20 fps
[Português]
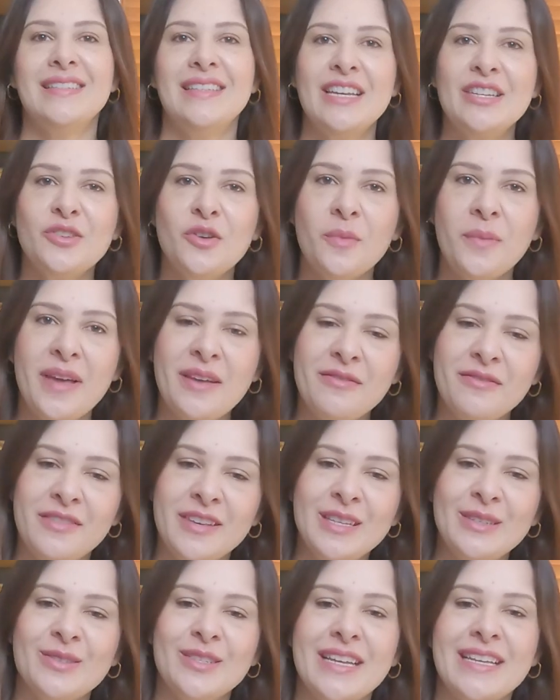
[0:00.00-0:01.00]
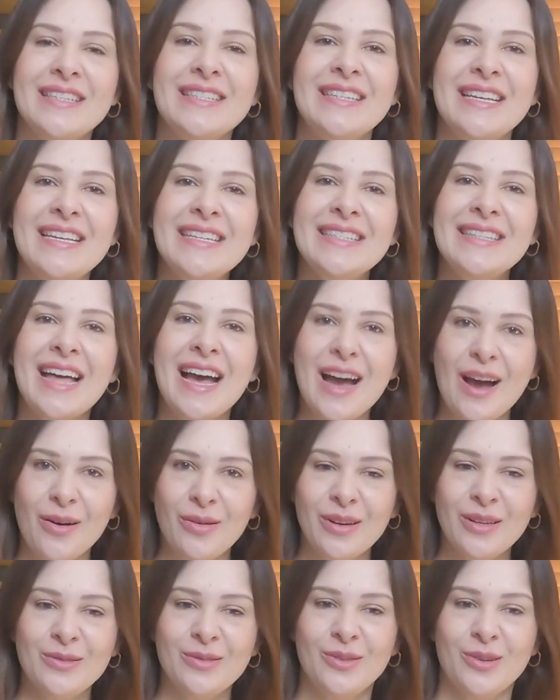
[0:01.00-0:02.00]
Sejam bem-vindos à sexta
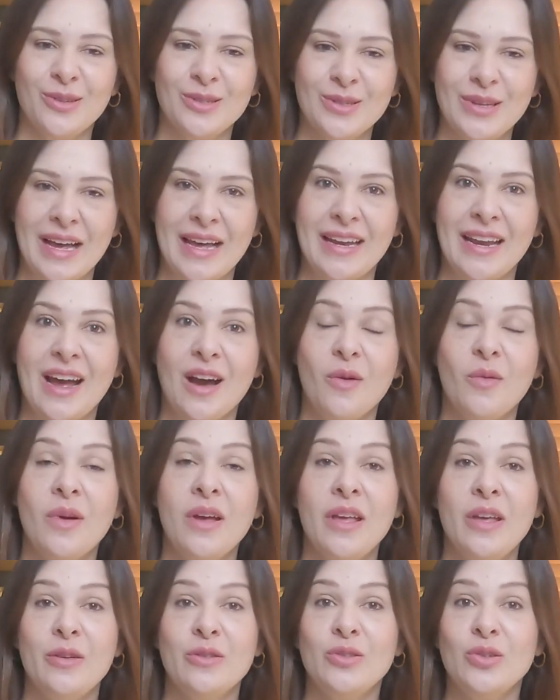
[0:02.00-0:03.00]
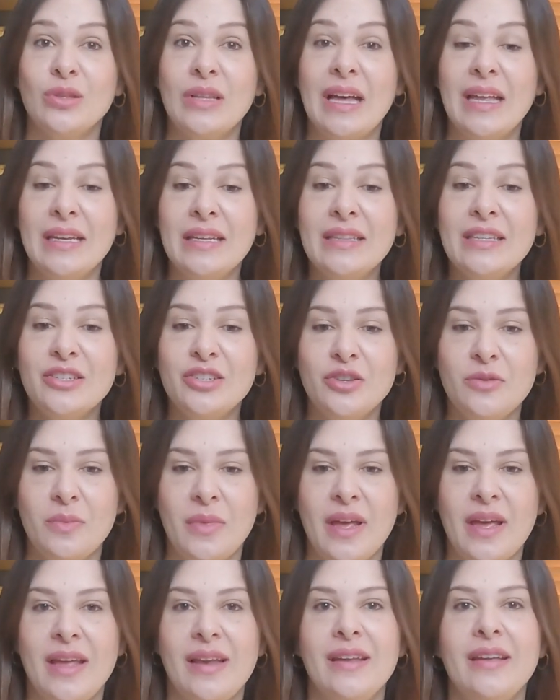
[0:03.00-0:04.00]
aula do nosso canal. Eu sou Talita
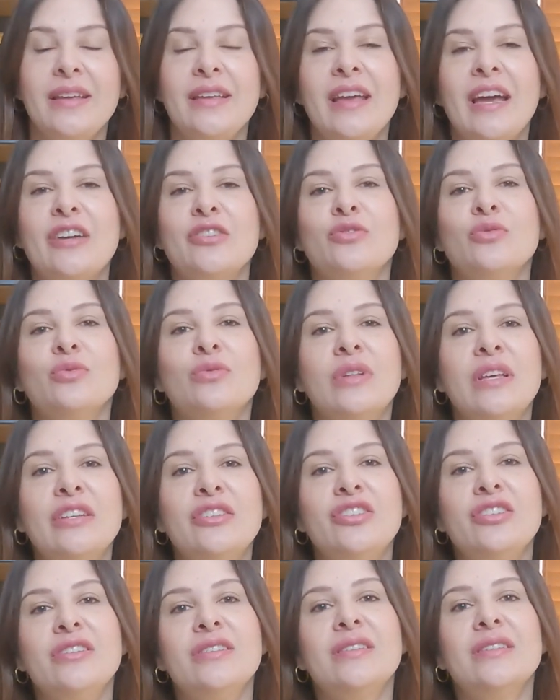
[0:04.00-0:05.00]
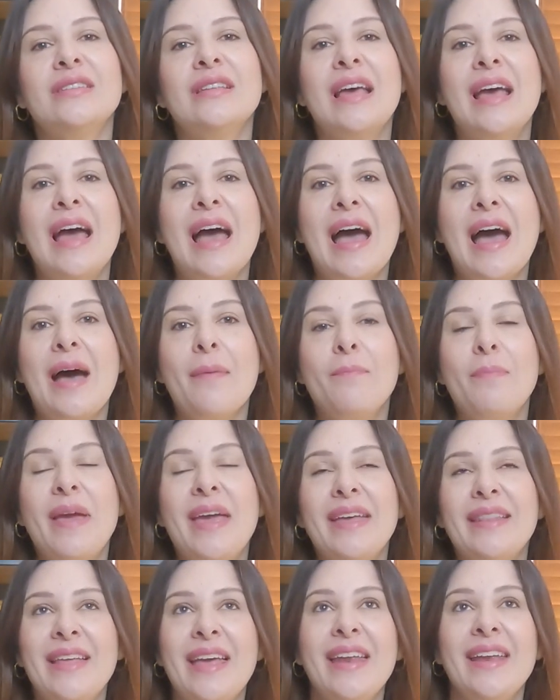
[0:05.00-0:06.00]
Chimeli e ajudo dentistas a
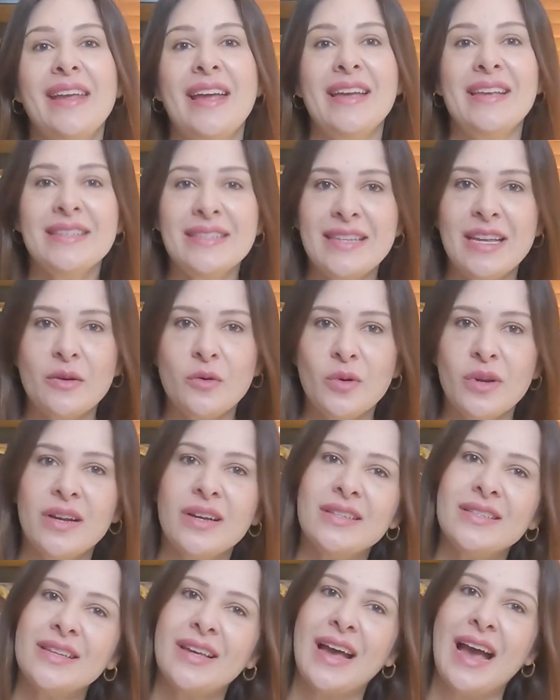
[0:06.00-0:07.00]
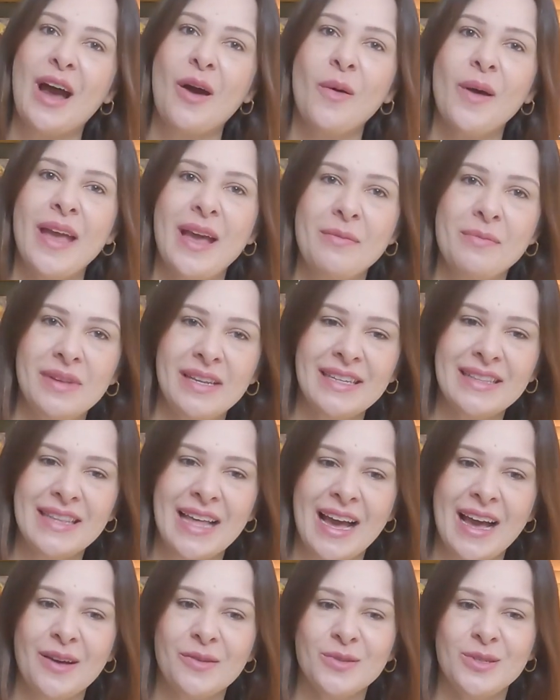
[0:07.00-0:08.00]
perderem a insegurança ao
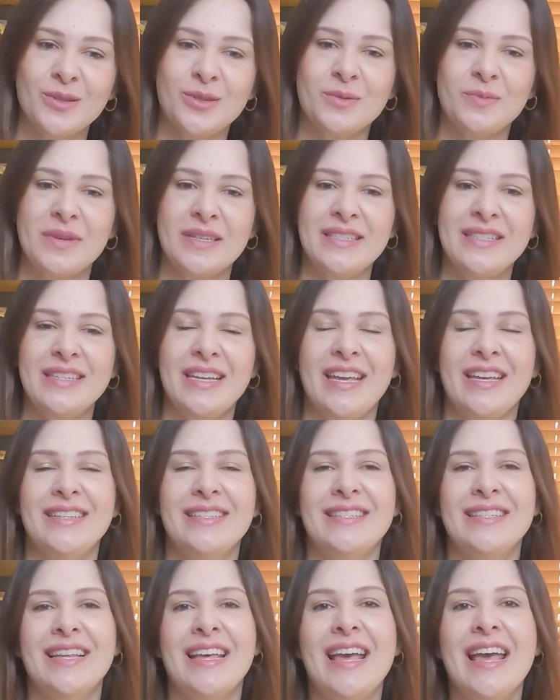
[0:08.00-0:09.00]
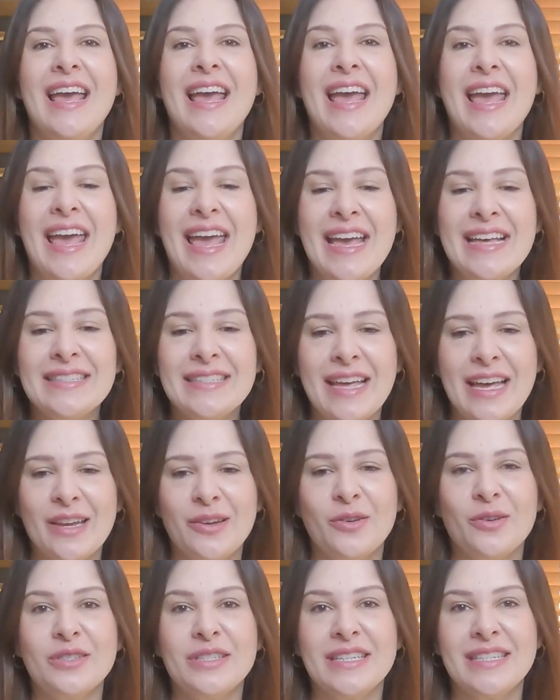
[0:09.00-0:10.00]
reabilitar os seus pacientes. Essa é a
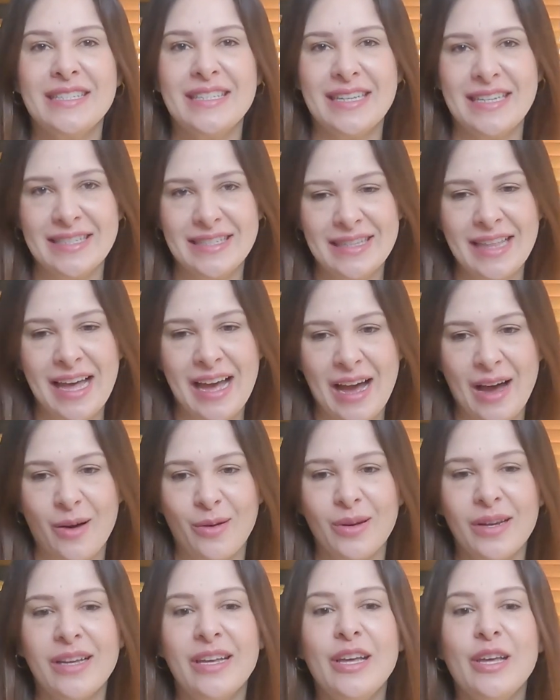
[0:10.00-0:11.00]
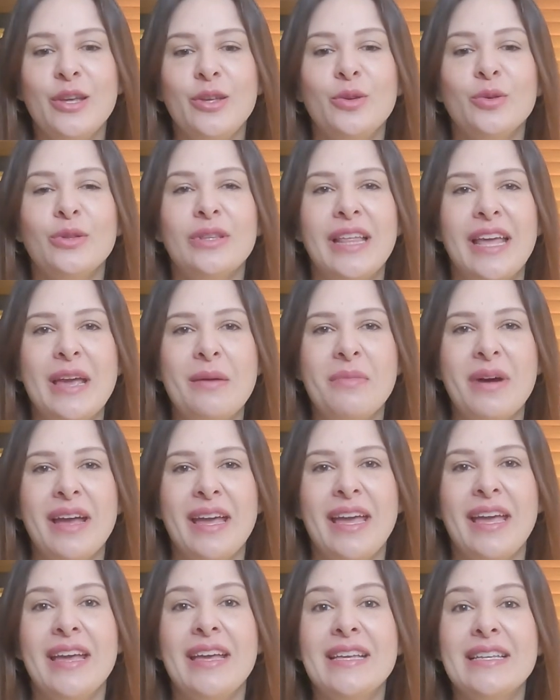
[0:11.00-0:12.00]
nossa sexta aula e o tema
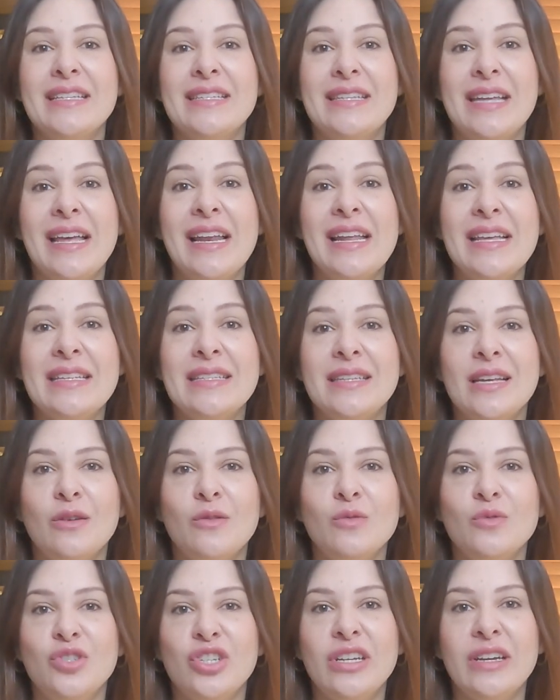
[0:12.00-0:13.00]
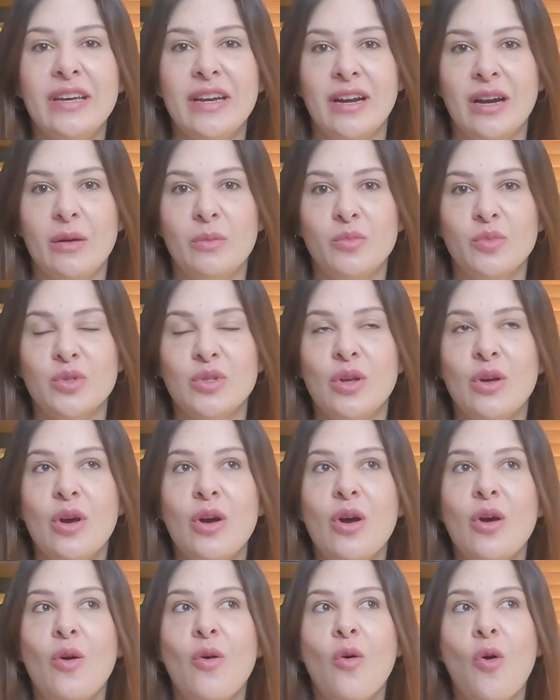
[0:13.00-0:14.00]
é seleção de grampos.
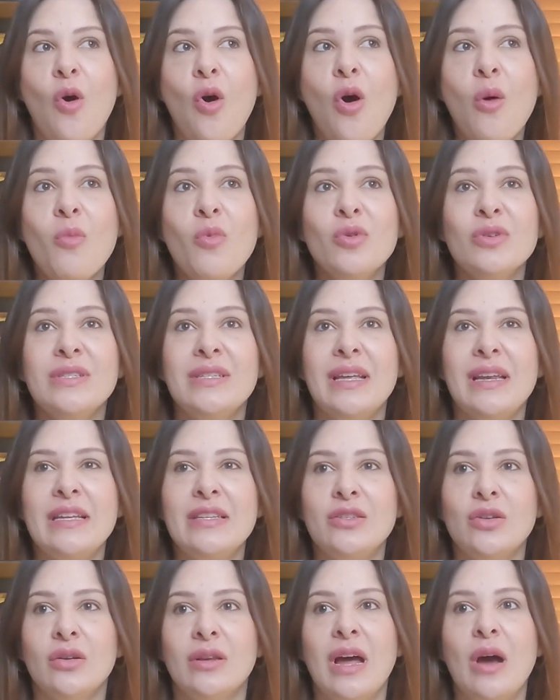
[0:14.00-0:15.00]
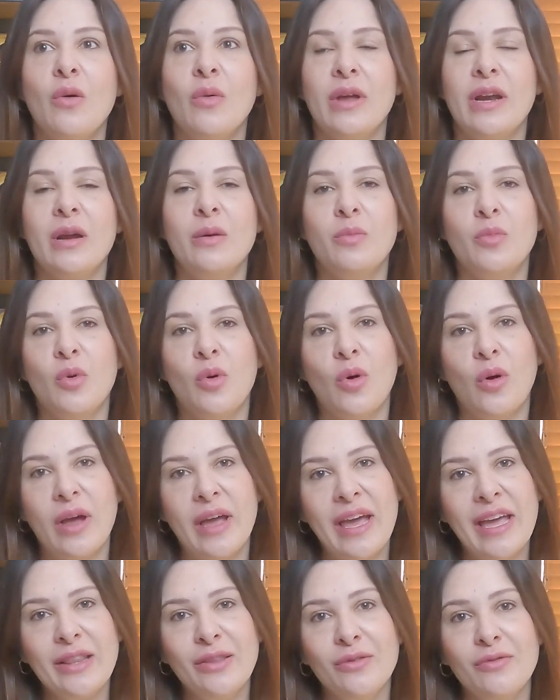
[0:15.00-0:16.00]
Como selecionar o grampo
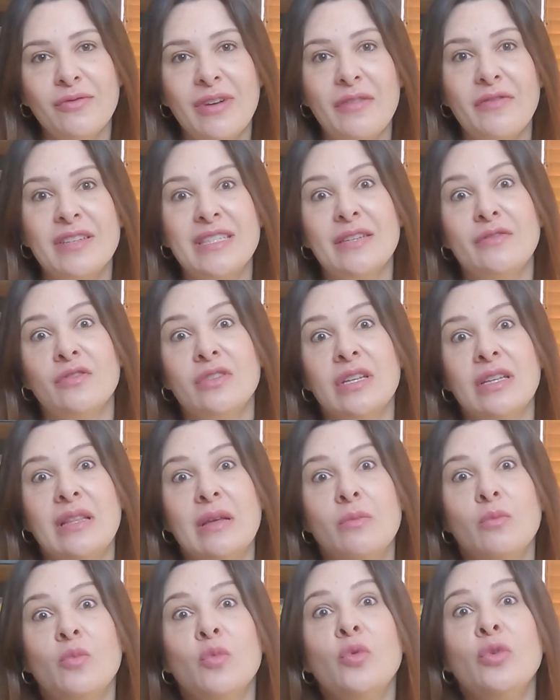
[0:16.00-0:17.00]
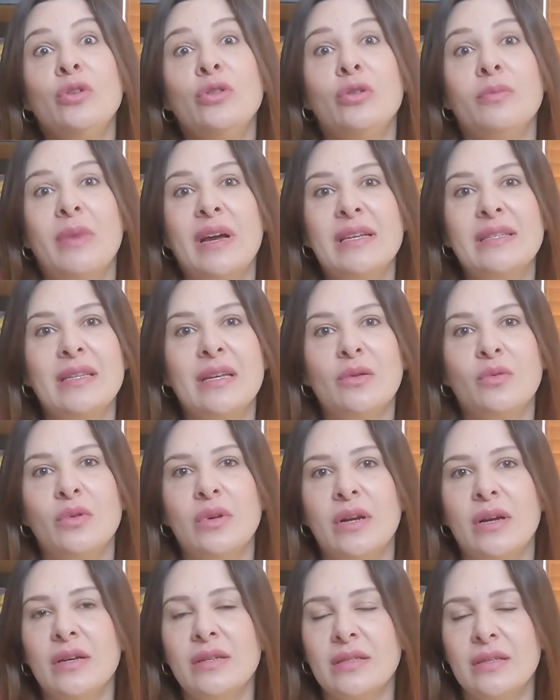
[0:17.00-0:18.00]
correto vai fazer você ter muito mais
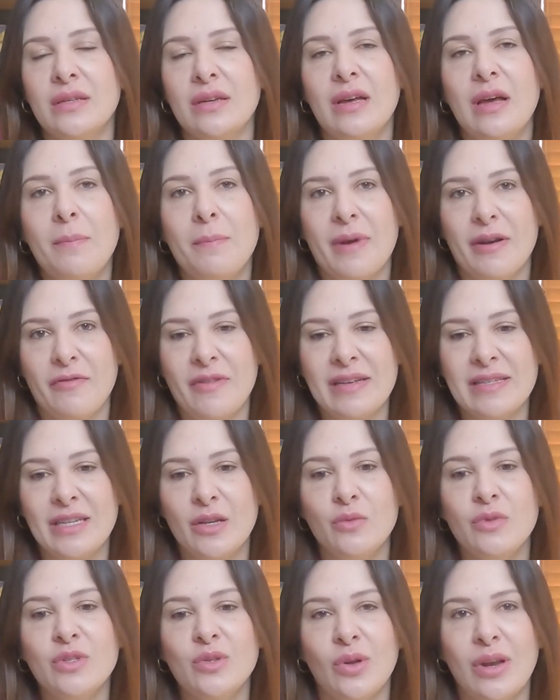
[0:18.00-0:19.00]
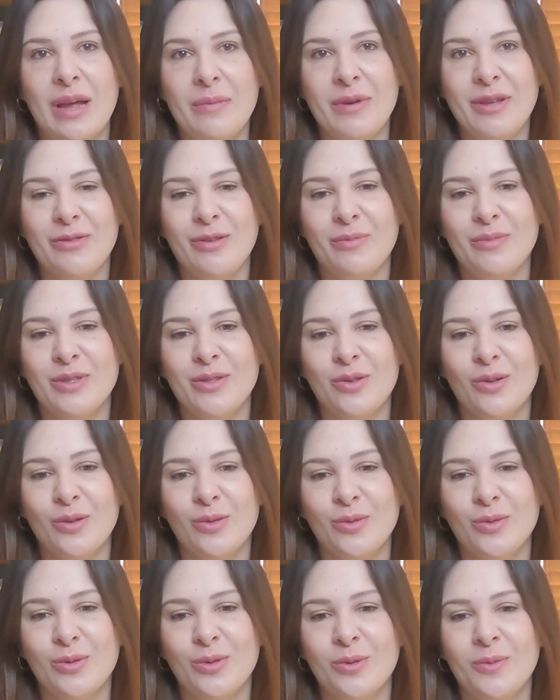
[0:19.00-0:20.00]
segurança para fazer um isolamento
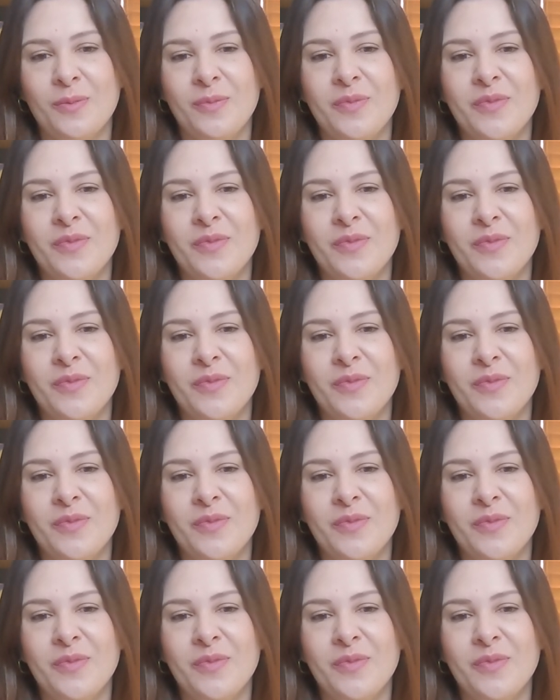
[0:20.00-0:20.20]
absoluto.